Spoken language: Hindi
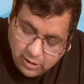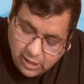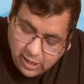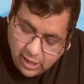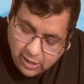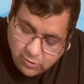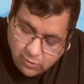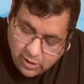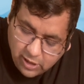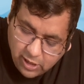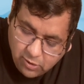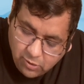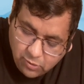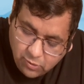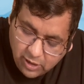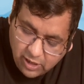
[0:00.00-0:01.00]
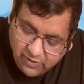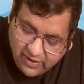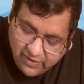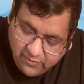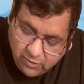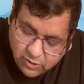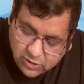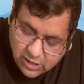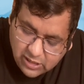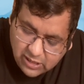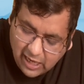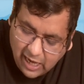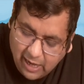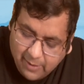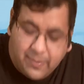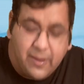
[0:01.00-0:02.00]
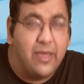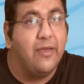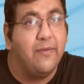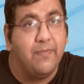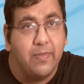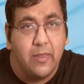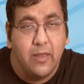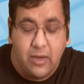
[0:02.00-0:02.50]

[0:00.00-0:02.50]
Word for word: ठीक है ट्वेंटी टू ट्वेंटी फाइव क्वेश्चन यहाँ पे हैं